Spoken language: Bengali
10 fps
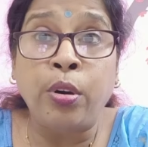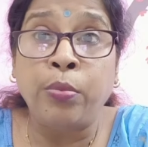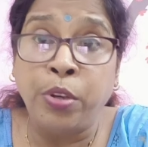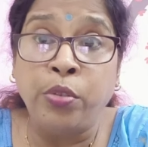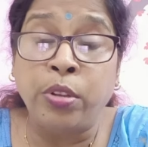
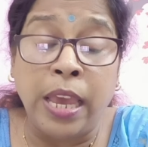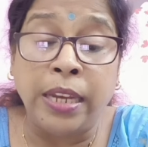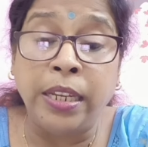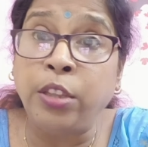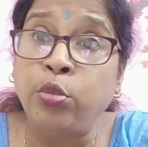ভিডিও
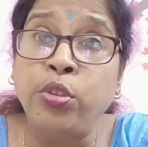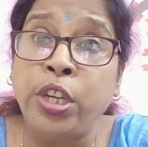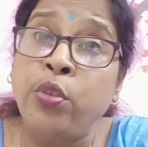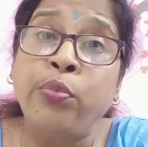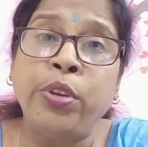দেয়নি তো
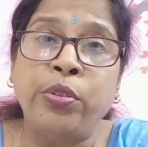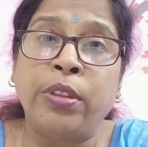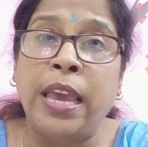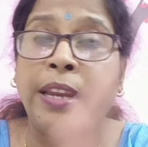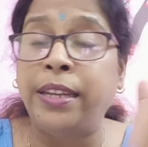টিনু ভিডিও
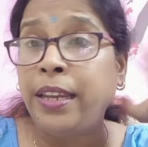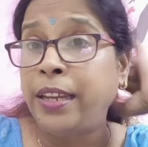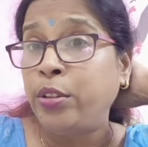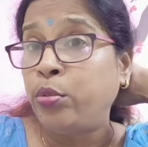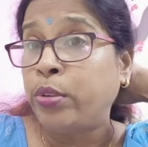দেয়নি
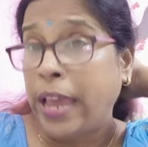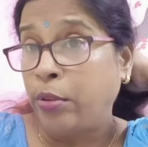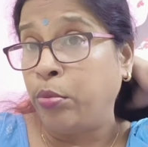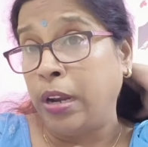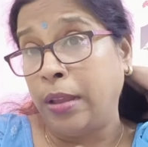কিন্তু কেন
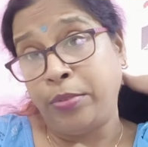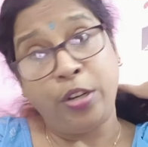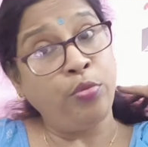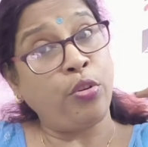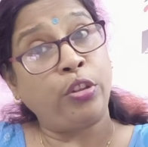বললাম
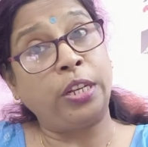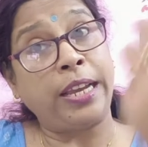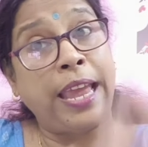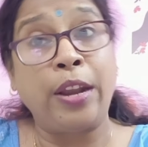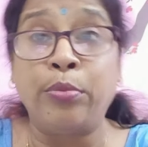টিনুর কথাটা
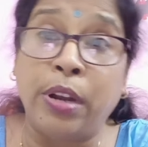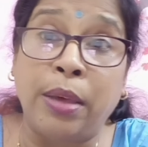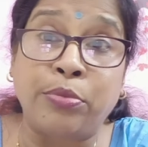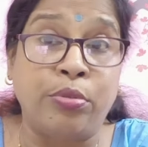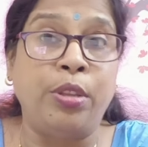কেন
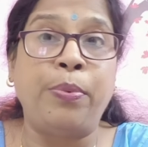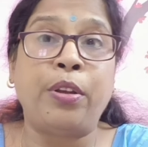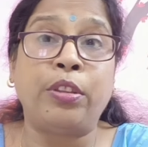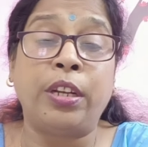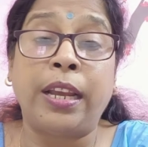বললাম সন্দীপের
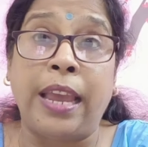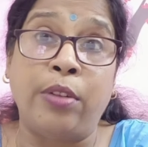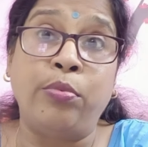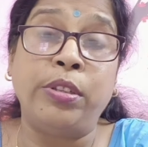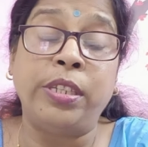কথাটা কেন
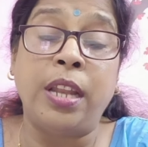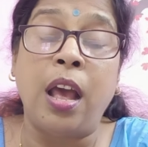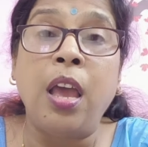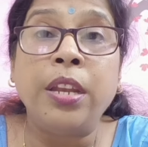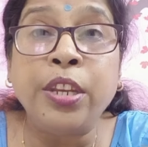বলছি না
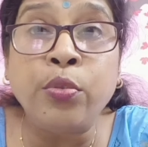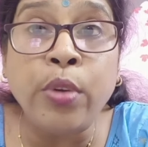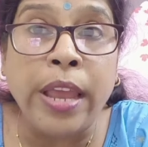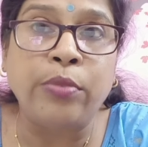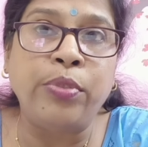টিনু
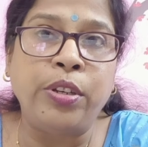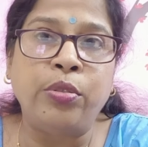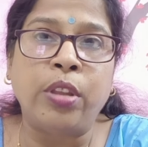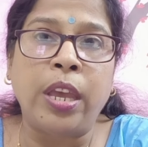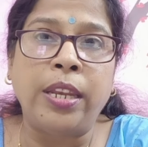কেন
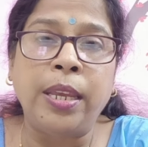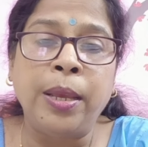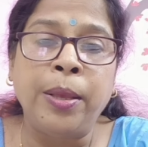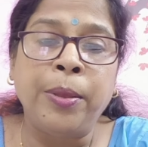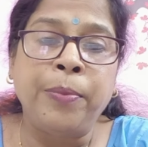ভিডিও দেয়নি
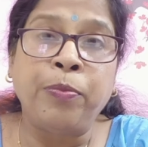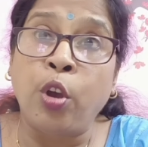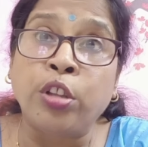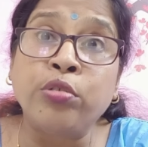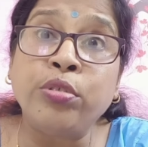
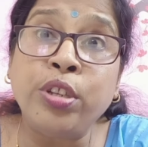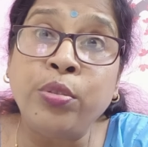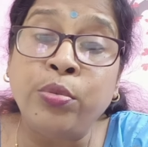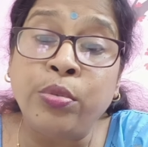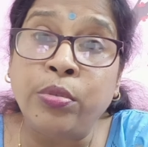অথচ
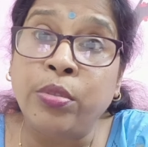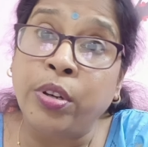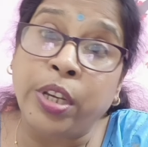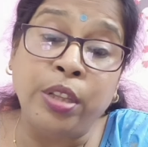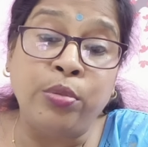টিনু
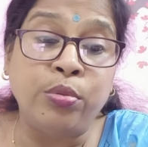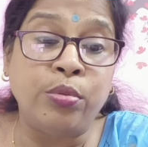কিন্তু